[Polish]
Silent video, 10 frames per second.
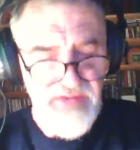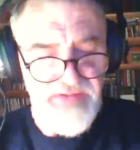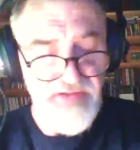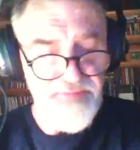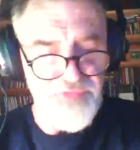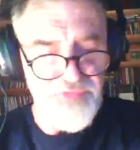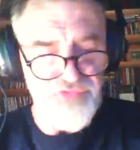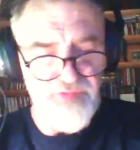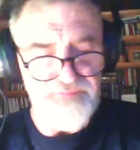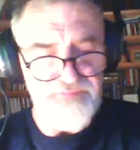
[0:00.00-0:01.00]
Nagle
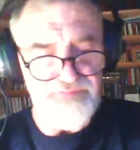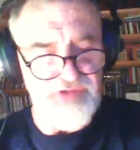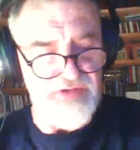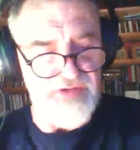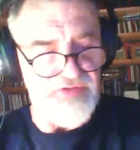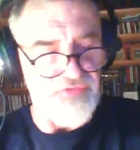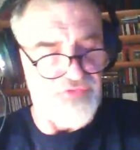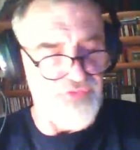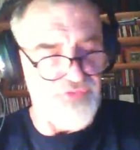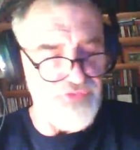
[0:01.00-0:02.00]
poczułem, jak
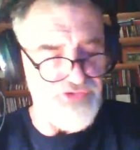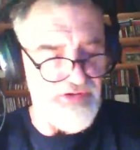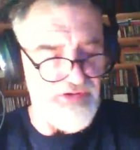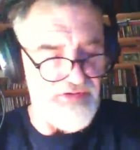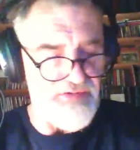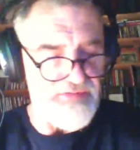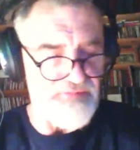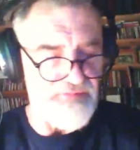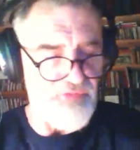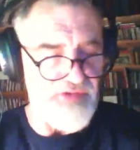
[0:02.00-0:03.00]
dusza
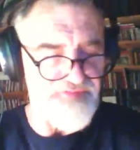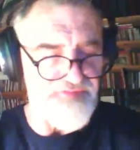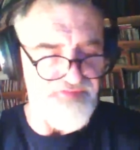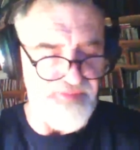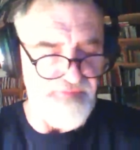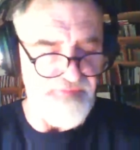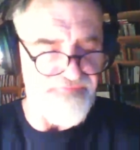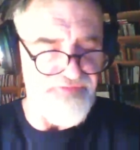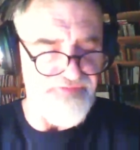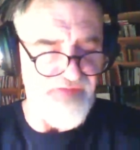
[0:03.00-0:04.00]
moja została
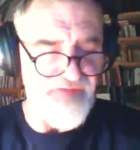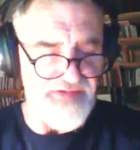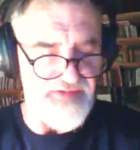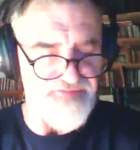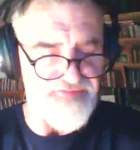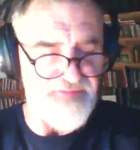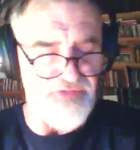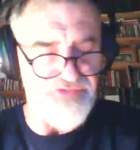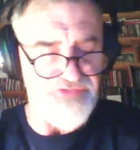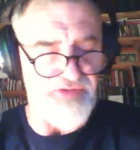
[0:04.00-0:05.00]
wyrwana z
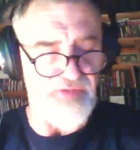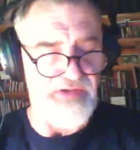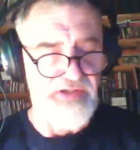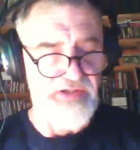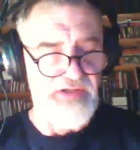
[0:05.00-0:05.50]
mego ciała.